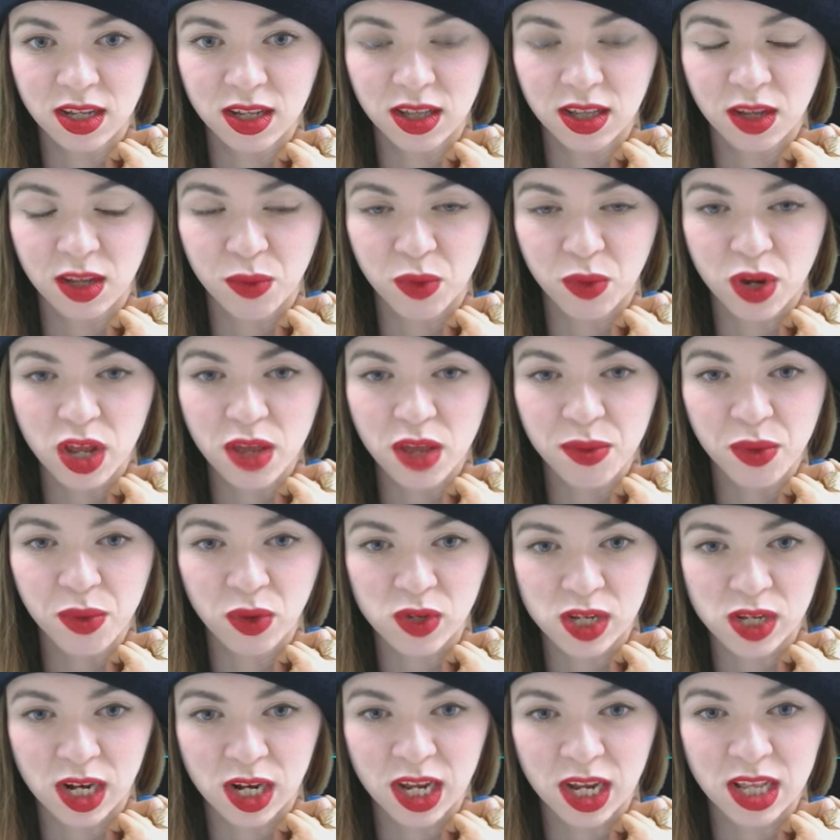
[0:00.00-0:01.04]
でも0秒
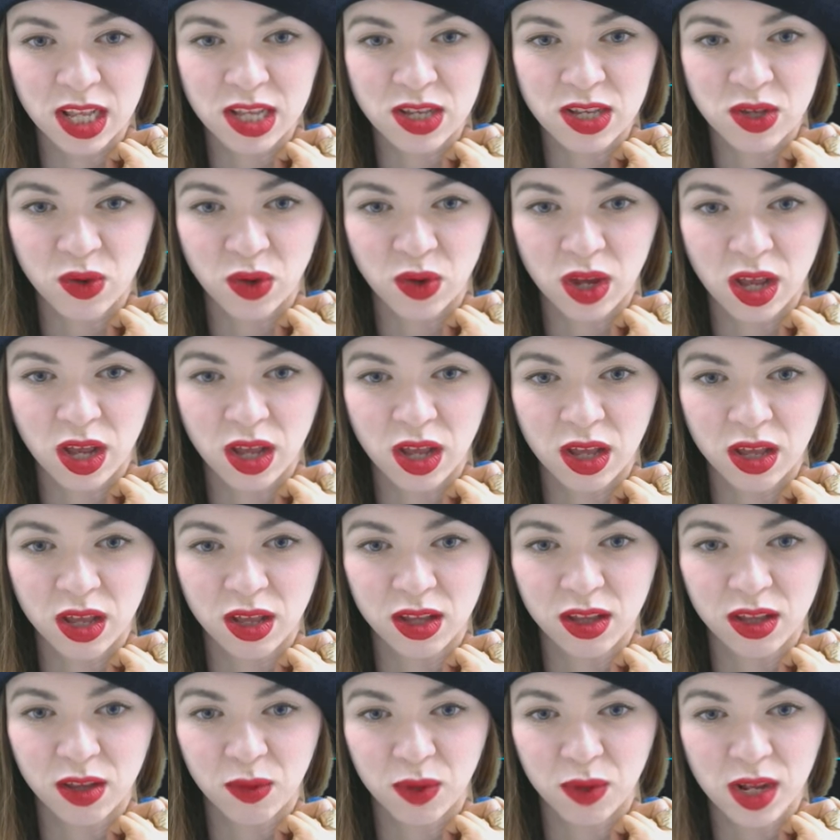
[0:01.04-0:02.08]
じゃないですよね
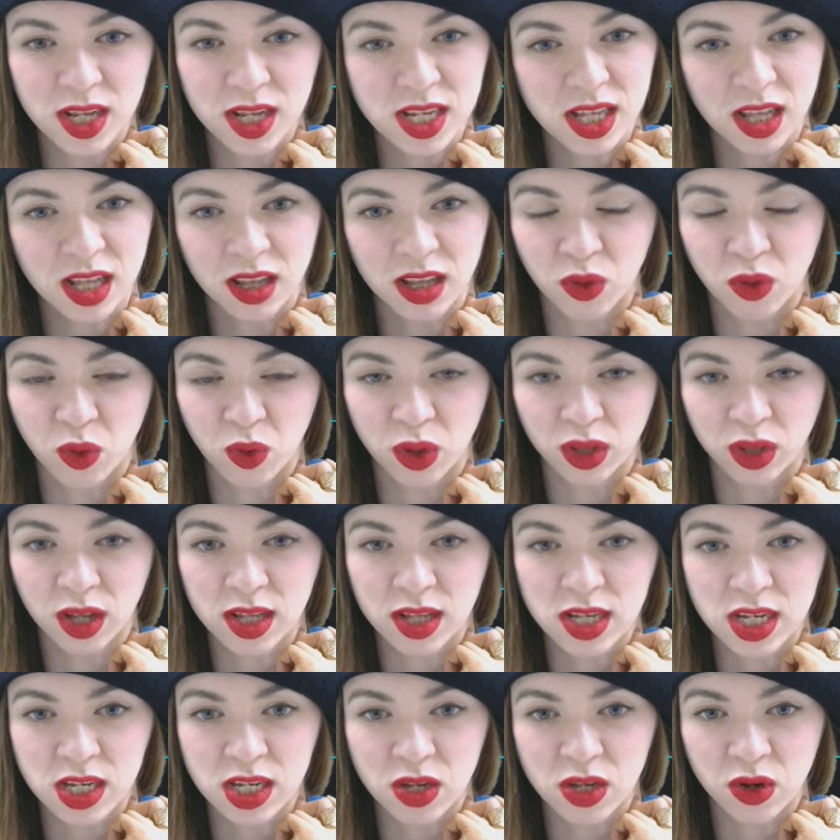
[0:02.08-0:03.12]
でもだったらこれ
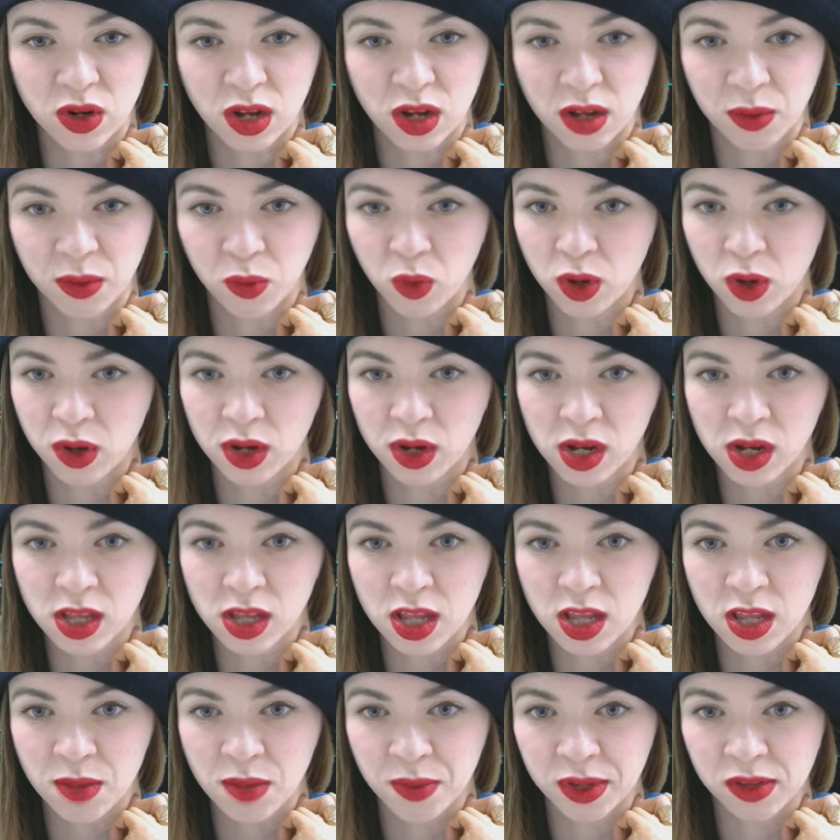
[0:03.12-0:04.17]
タッチしてるなこれは勝
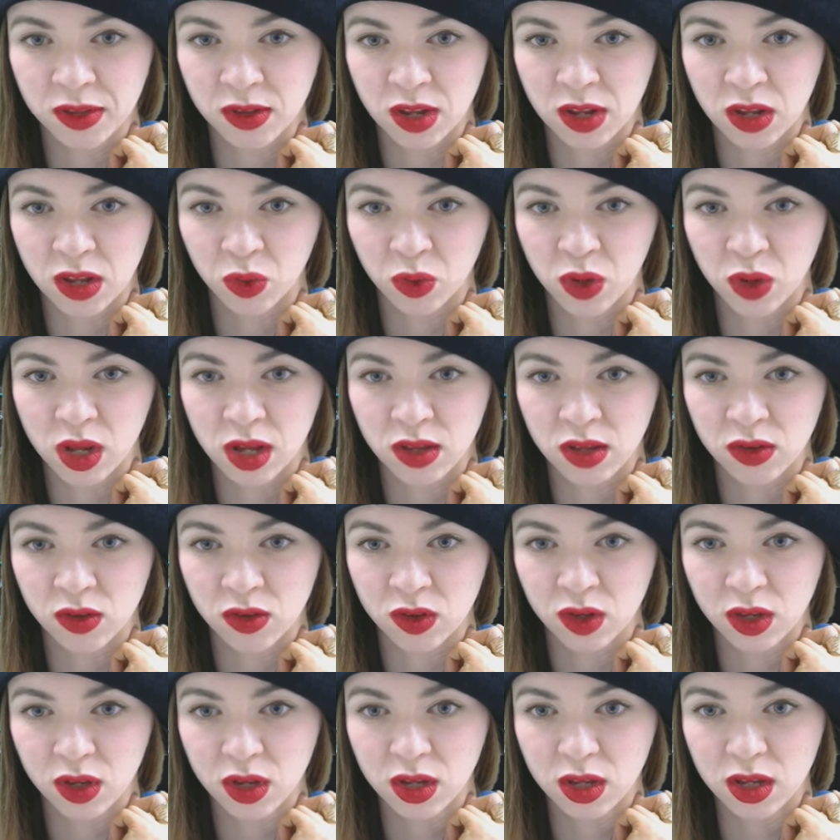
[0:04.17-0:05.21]
ててますねとりあえず
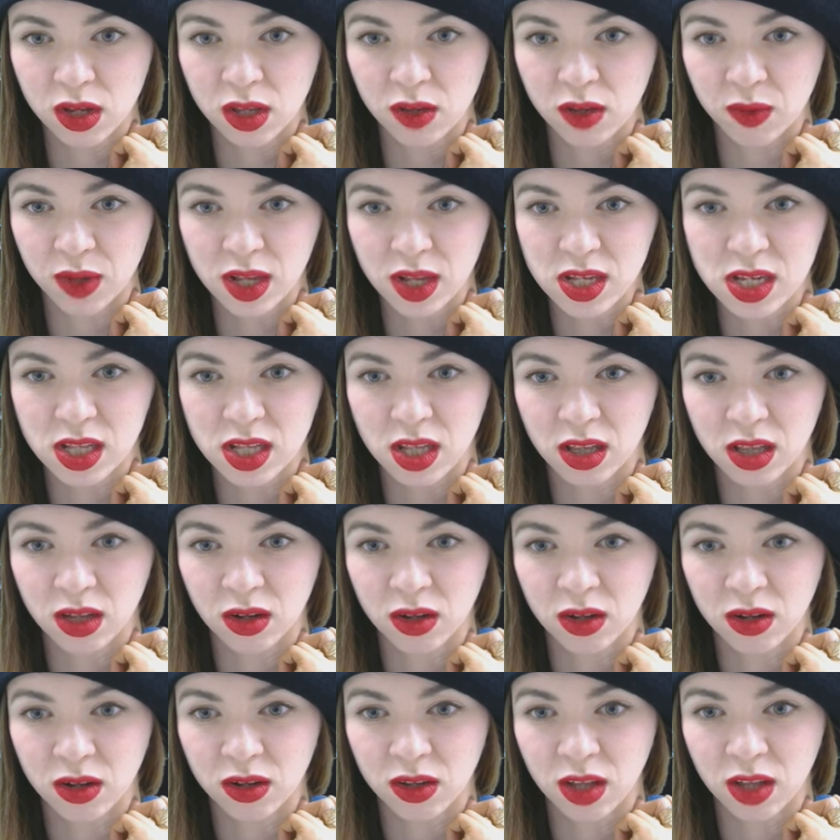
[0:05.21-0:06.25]
なしだったら
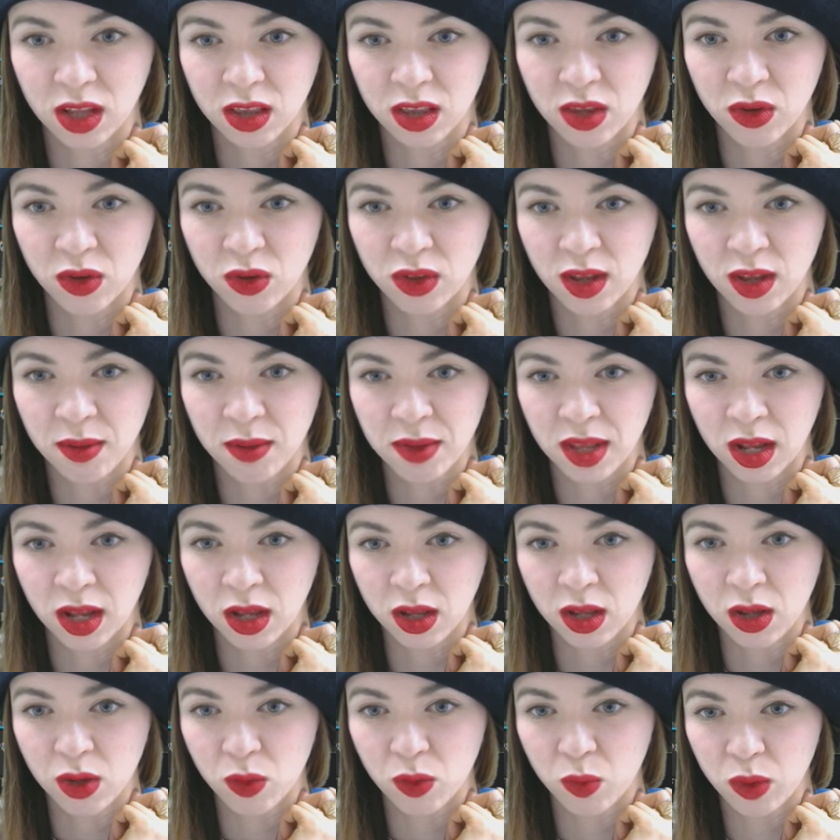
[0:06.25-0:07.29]
やってるダメだ
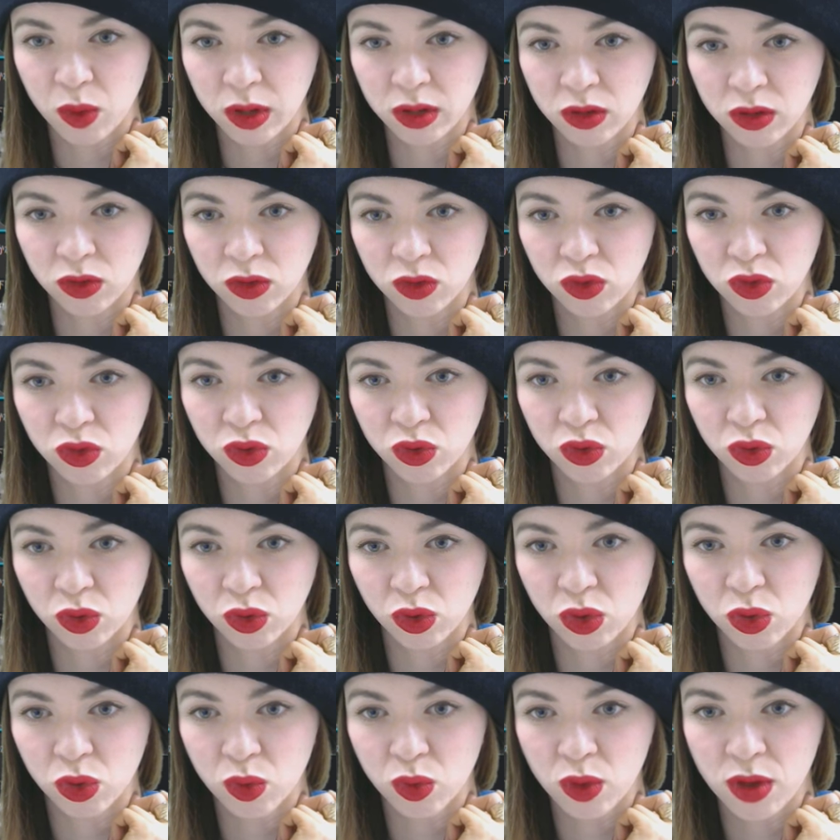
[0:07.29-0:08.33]

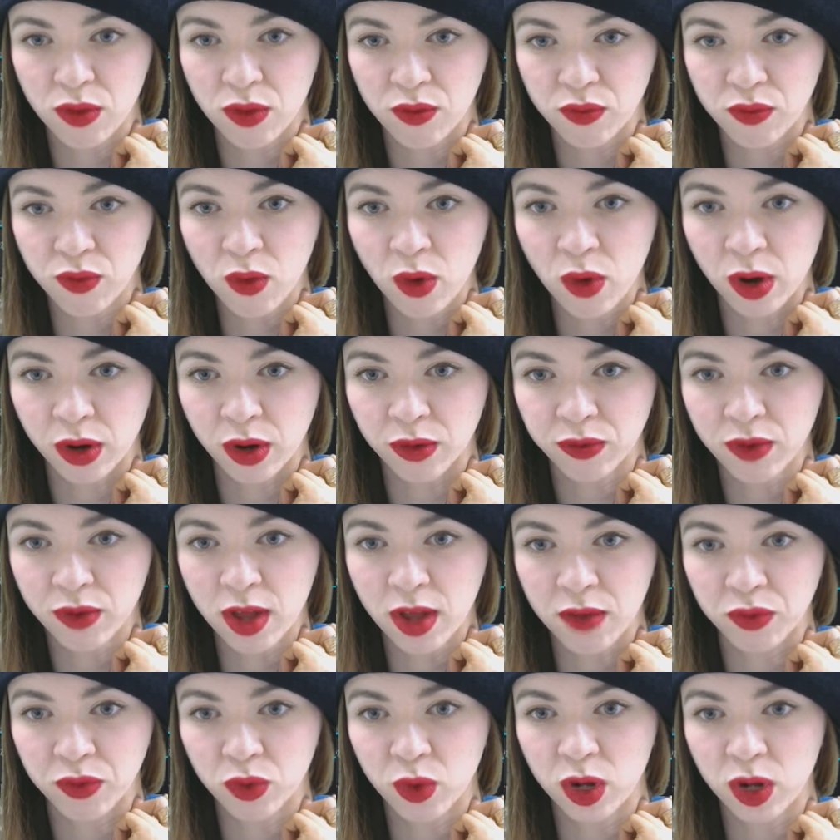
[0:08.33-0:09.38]

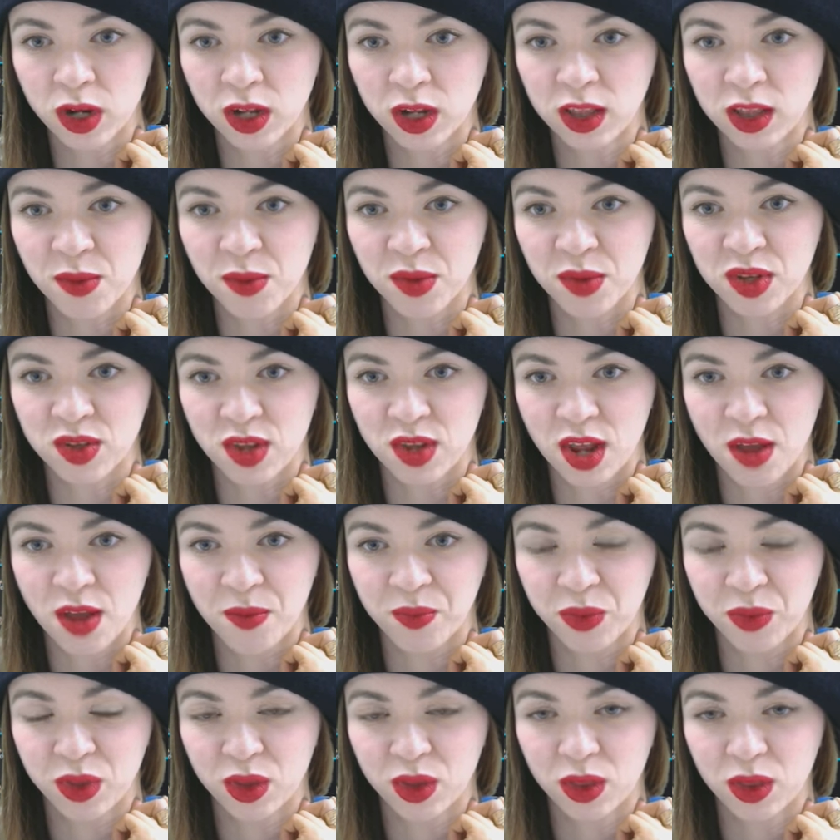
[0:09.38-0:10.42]
ワンツースリーフォーファイブこれ勝ってますね
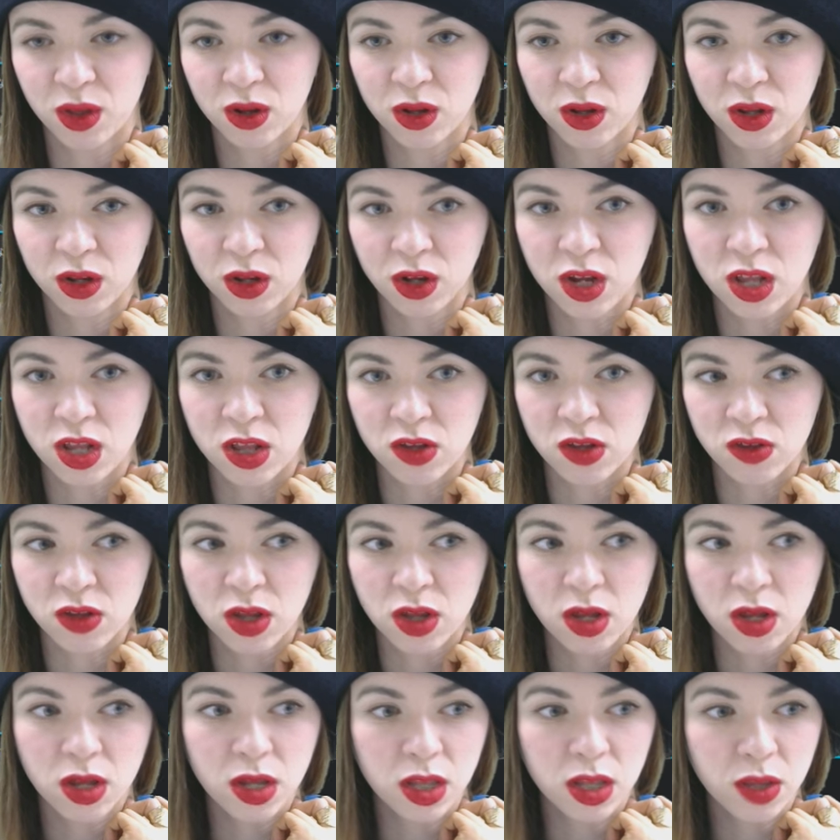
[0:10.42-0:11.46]
なかなかいいです。
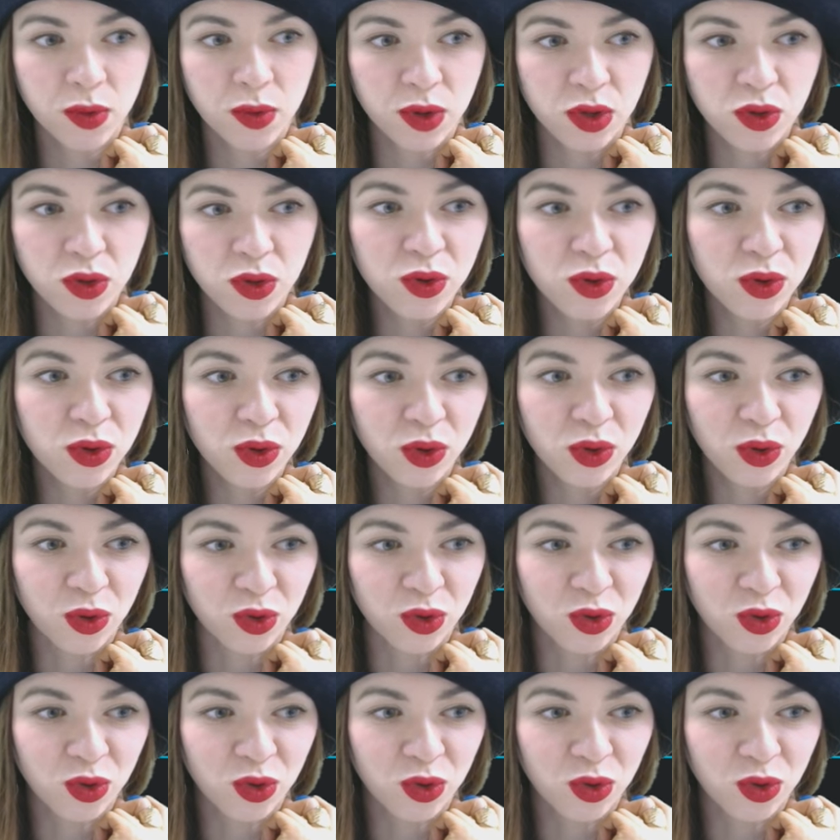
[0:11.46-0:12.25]
では、ユーロドル。